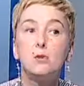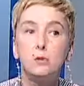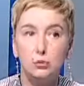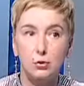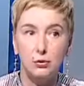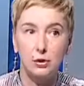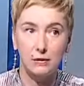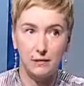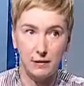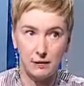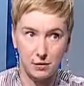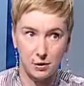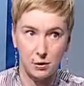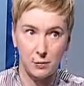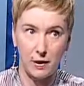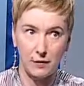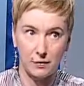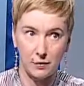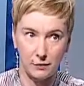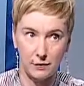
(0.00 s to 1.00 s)
Kultury we
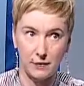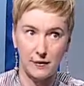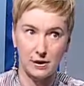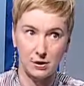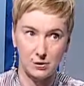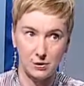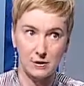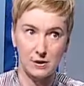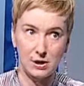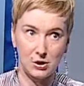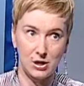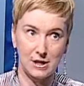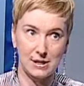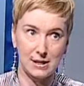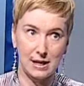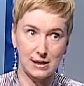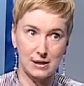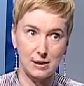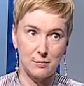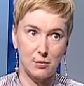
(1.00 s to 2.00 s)
Wrocławiu w
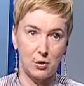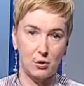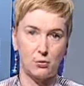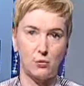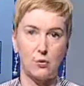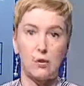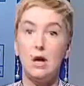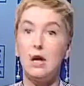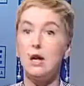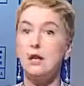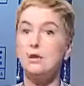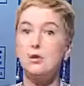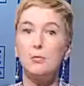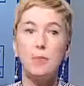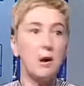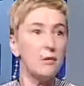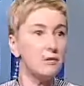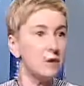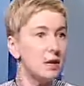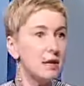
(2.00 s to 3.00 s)
2016 roku.
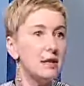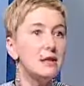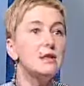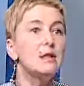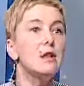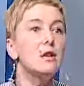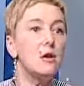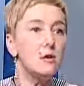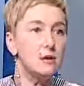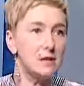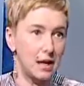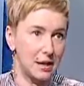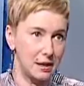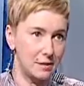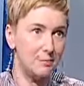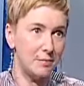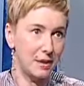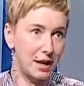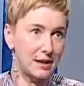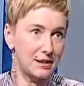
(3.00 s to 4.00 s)
Zupełnie inny rodzaj
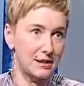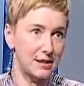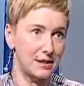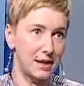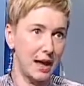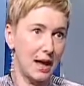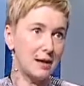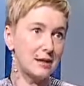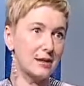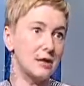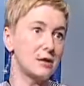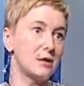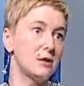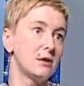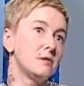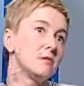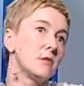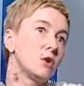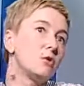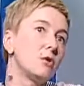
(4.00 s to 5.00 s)
imprezy, tak?
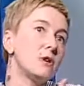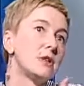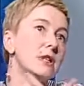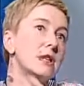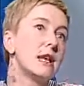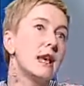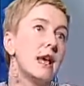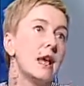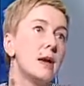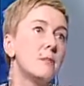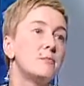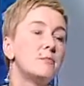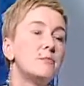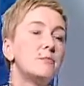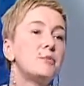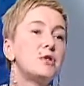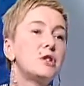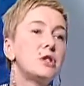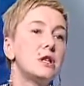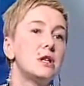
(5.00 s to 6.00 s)
Y, który
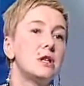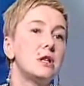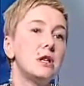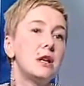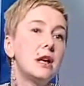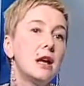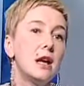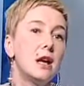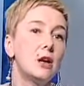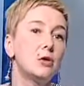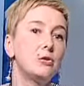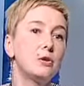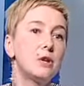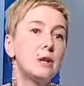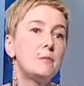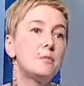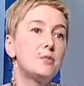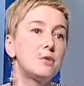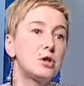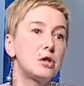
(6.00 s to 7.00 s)
przy,
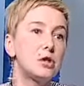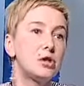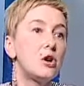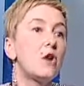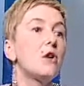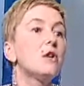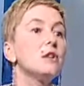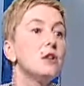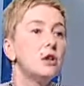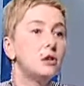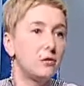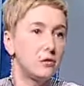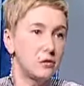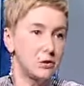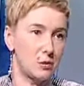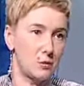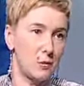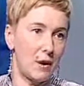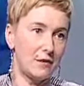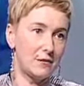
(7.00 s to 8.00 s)
który przyciągnie do
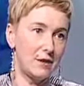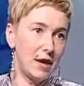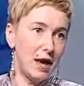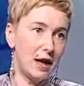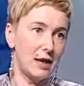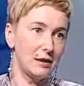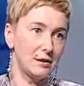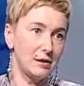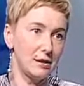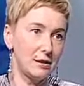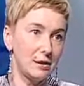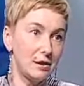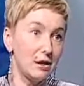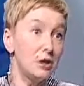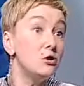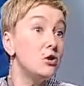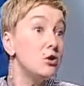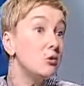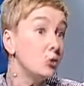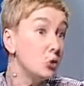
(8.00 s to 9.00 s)
Wrocławia y,
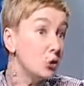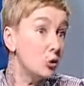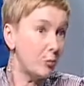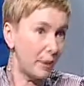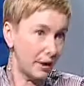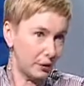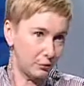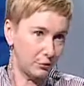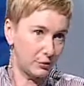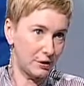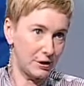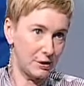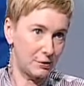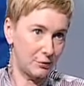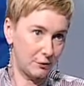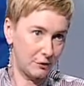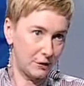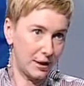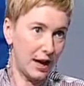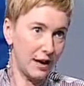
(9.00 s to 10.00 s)
inną grupę
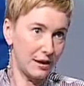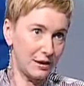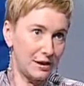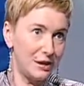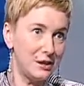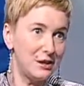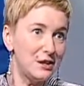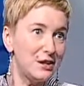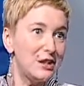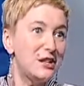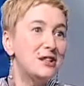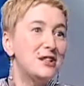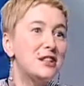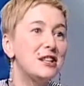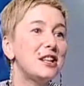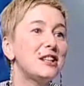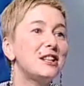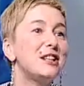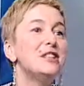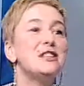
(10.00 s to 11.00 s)
turystów, tak? In,
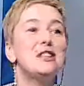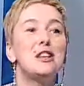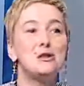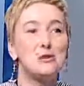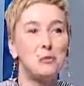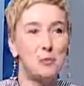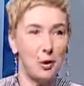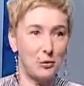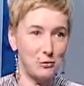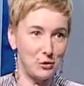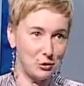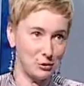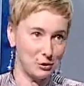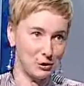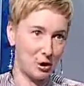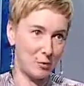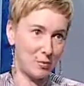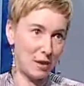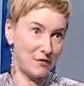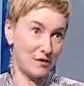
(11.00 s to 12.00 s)
inny, inne zupełnie
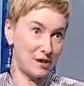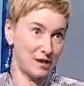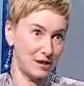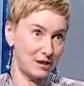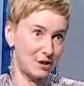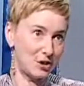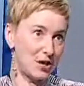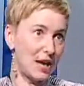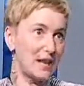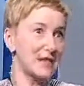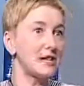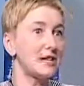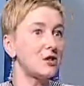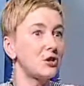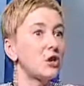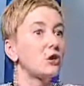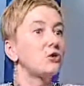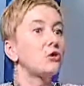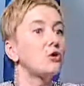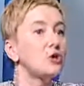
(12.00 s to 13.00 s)
osoba, więc jest szansa,
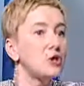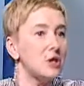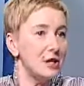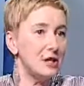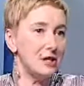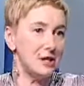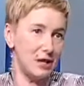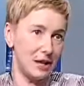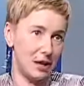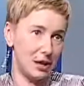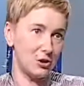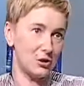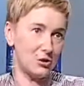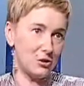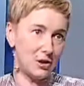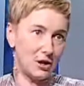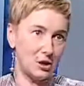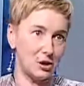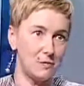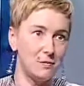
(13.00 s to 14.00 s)
że ktoś inny jeszcze
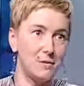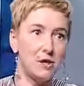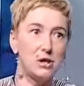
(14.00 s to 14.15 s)
o naszym